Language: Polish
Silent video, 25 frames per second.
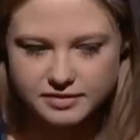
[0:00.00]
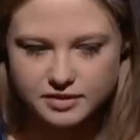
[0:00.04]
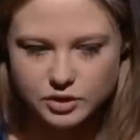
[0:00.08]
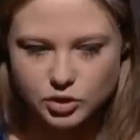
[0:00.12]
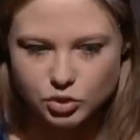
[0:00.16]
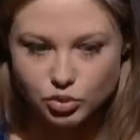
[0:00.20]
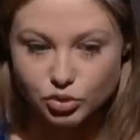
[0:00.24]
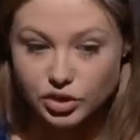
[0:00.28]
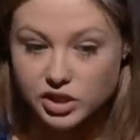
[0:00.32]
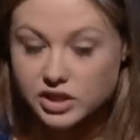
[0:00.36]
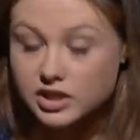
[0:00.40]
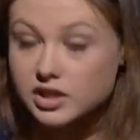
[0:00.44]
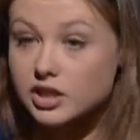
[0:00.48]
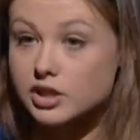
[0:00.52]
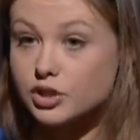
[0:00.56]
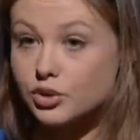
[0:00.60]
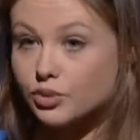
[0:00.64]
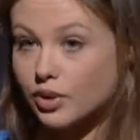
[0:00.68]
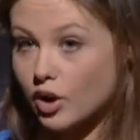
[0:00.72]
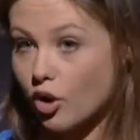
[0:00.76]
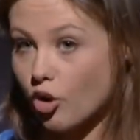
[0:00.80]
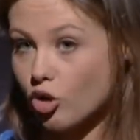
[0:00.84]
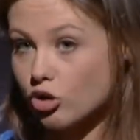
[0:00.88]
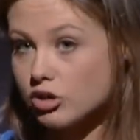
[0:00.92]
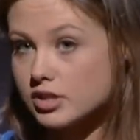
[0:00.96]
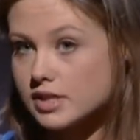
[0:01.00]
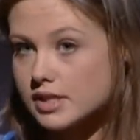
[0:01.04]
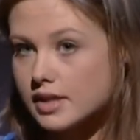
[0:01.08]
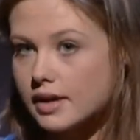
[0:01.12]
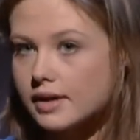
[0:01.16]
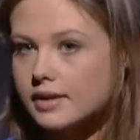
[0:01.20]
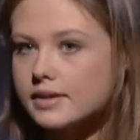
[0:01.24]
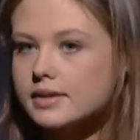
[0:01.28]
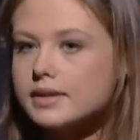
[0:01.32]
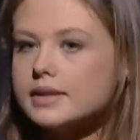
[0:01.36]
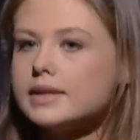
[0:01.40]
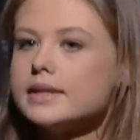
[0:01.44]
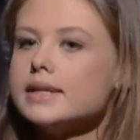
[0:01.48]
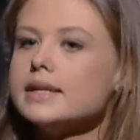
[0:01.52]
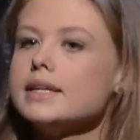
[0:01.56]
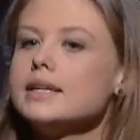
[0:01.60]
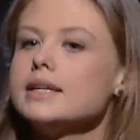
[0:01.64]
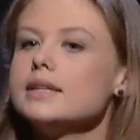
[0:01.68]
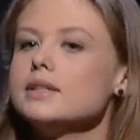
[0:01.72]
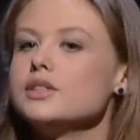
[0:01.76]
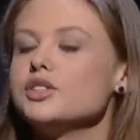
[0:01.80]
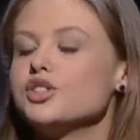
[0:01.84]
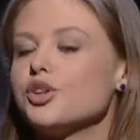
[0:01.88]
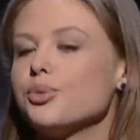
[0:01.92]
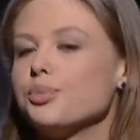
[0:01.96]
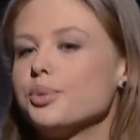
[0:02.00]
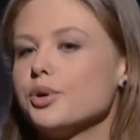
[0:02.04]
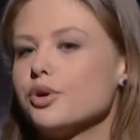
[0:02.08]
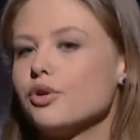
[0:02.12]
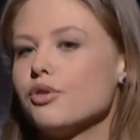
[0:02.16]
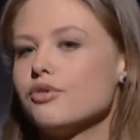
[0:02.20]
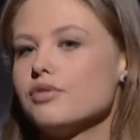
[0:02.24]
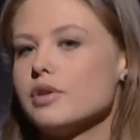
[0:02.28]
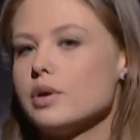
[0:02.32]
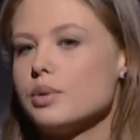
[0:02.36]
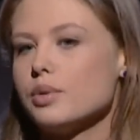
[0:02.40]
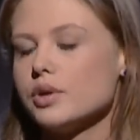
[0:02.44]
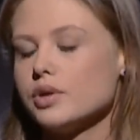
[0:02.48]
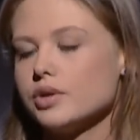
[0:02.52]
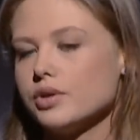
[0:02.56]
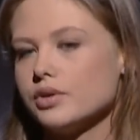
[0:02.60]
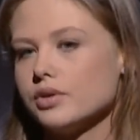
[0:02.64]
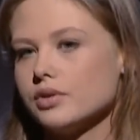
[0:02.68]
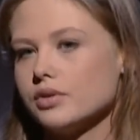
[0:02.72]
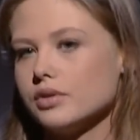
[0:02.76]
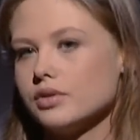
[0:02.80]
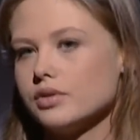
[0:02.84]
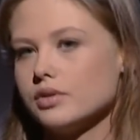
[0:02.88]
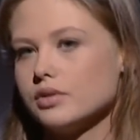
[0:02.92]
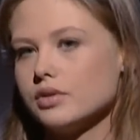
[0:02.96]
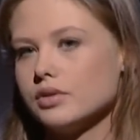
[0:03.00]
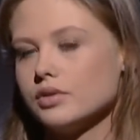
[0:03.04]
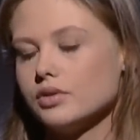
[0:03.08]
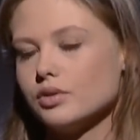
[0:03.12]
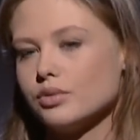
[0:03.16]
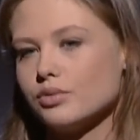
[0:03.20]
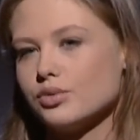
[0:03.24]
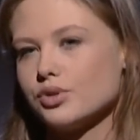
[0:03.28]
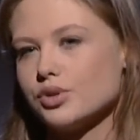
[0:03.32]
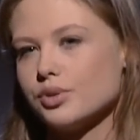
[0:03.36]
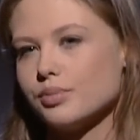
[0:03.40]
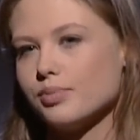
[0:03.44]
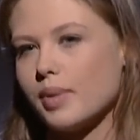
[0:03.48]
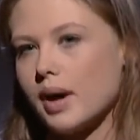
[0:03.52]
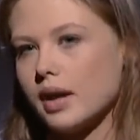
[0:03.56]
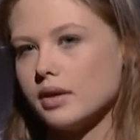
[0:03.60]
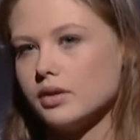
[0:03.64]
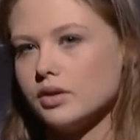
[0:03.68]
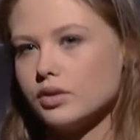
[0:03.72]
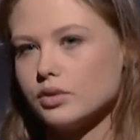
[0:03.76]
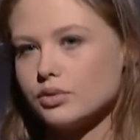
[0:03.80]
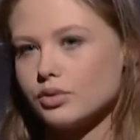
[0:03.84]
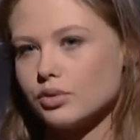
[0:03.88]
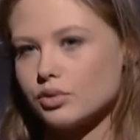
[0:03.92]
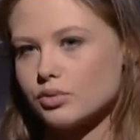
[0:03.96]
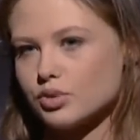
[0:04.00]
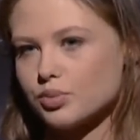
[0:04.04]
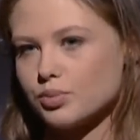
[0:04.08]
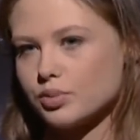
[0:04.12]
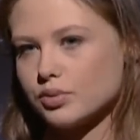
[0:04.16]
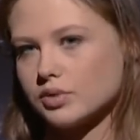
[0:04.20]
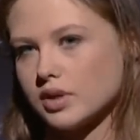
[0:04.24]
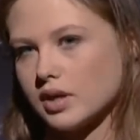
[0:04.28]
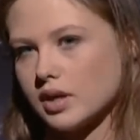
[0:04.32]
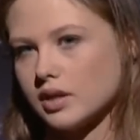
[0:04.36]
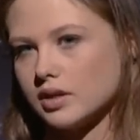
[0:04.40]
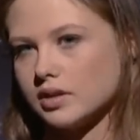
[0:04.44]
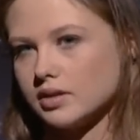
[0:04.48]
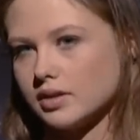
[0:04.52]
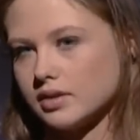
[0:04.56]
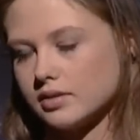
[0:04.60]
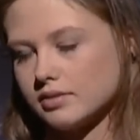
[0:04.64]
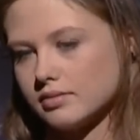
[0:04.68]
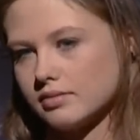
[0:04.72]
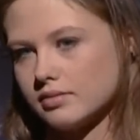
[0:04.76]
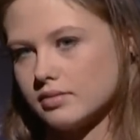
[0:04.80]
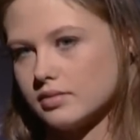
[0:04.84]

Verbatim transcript: która straciła ojca i zaopiekowała y, nią się pani, którą spotkali mm,